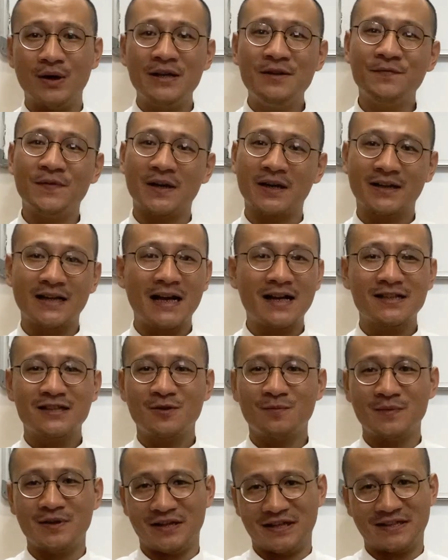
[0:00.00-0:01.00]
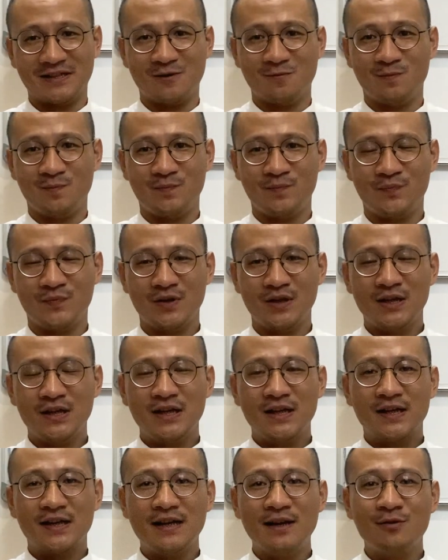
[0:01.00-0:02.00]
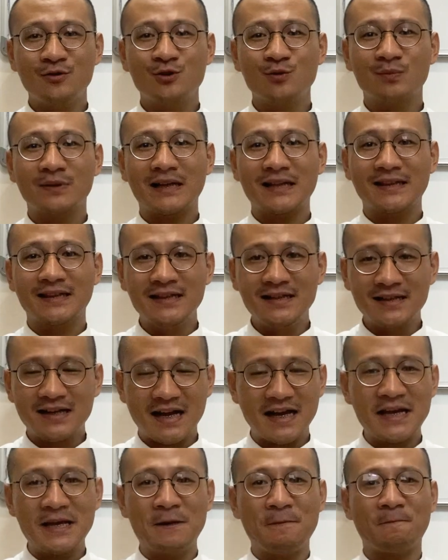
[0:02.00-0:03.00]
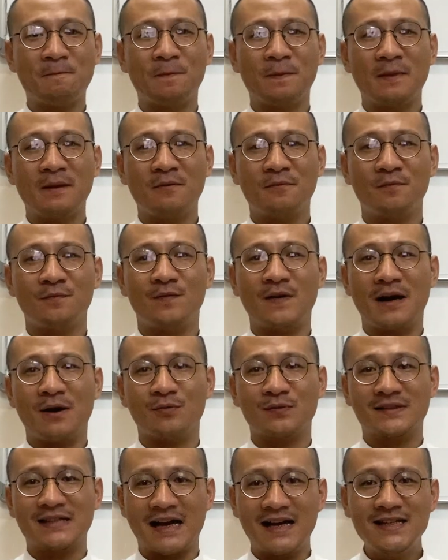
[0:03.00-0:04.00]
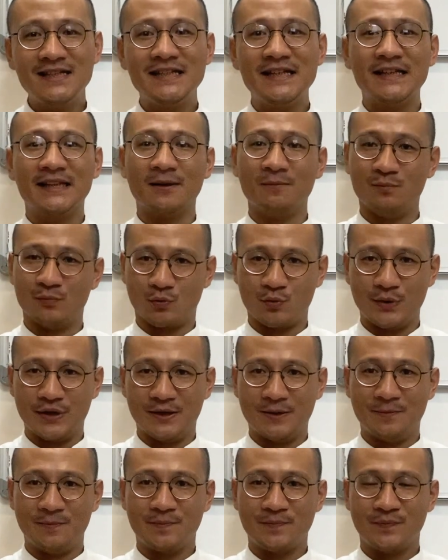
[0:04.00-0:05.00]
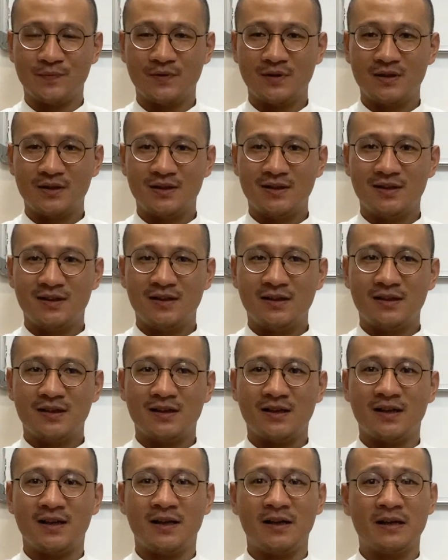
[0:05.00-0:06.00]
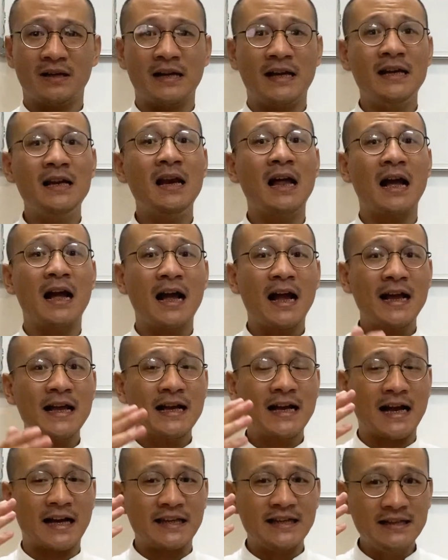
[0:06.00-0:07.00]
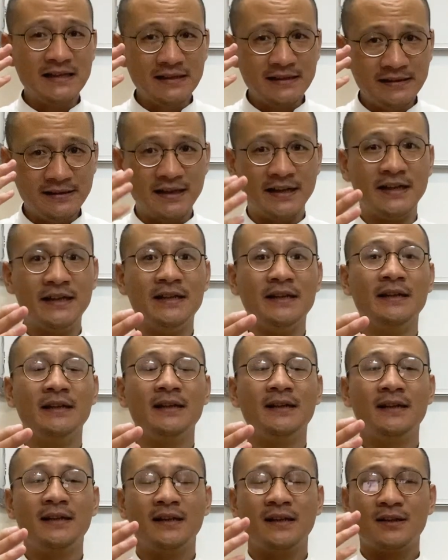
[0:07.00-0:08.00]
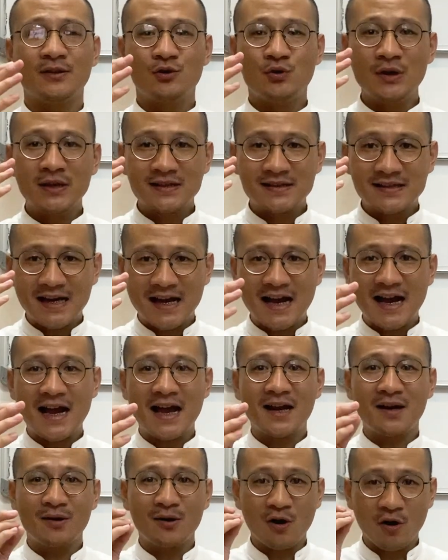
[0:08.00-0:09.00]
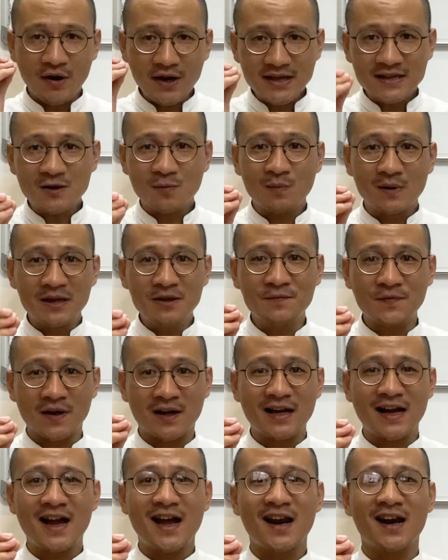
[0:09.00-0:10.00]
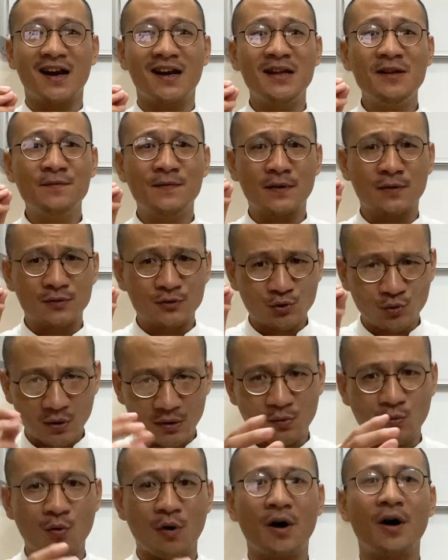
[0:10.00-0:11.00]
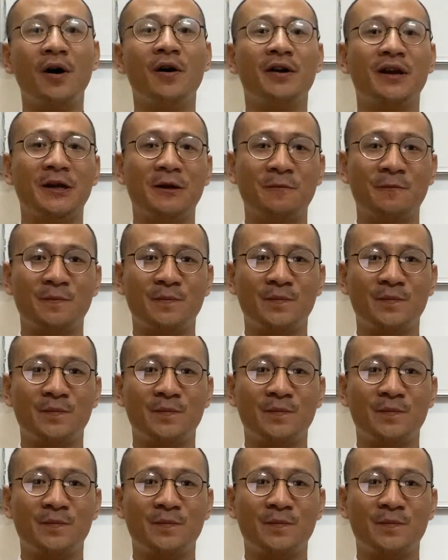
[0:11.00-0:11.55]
lĩnh vực khác trong đời sống, nếu chúng ta tin ngay vào giá trị thẩm quyền, đấy là ngay cả những người chuyên gia A nói trong lĩnh vực A là lĩnh vực ruột của họ đấy,